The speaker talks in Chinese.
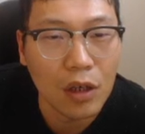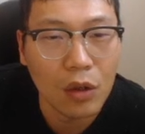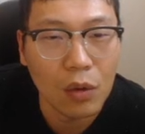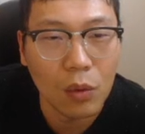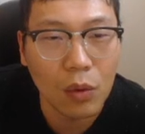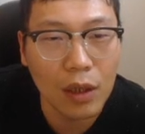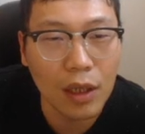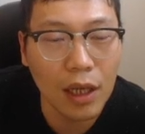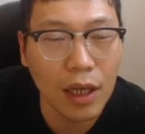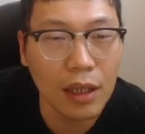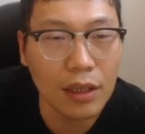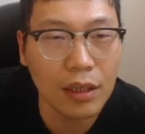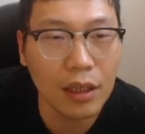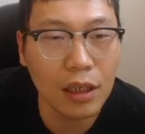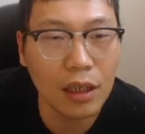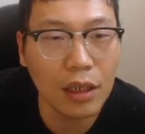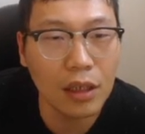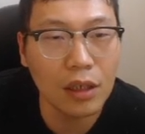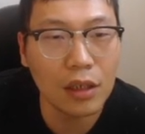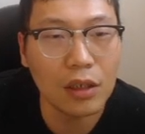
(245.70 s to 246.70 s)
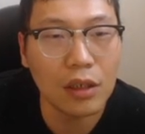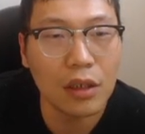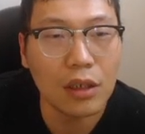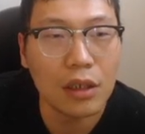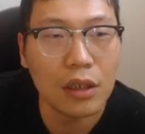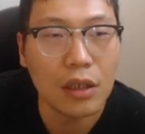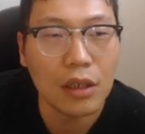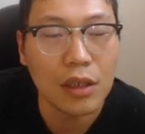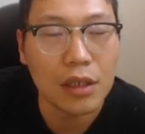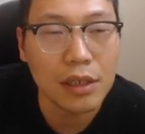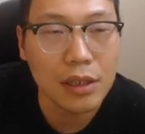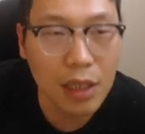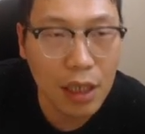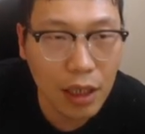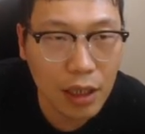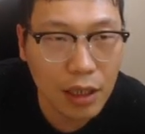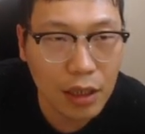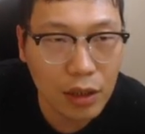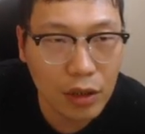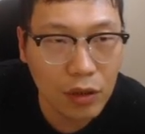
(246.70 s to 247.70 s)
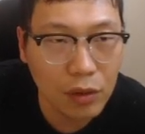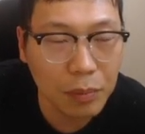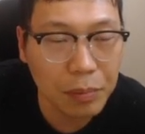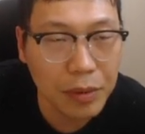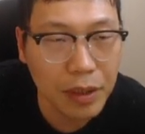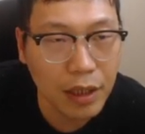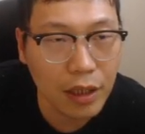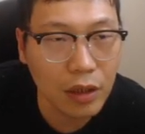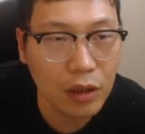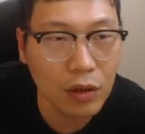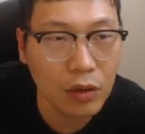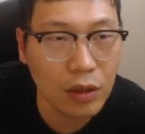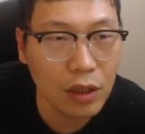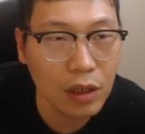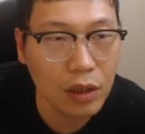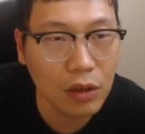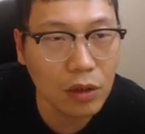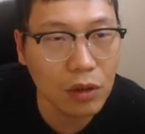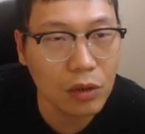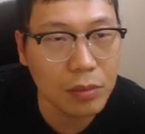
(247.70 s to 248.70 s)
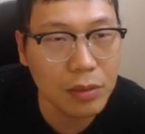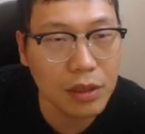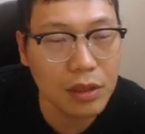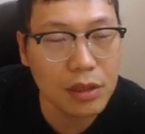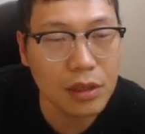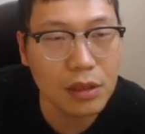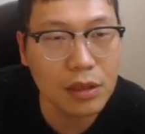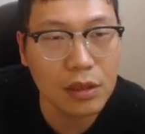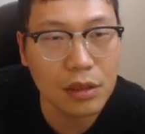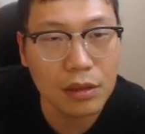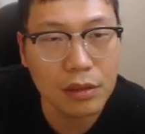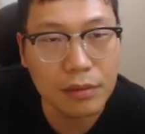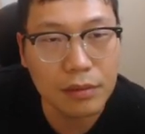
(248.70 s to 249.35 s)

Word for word: 我看到像 a 六、b a 后 a 六后 b 七，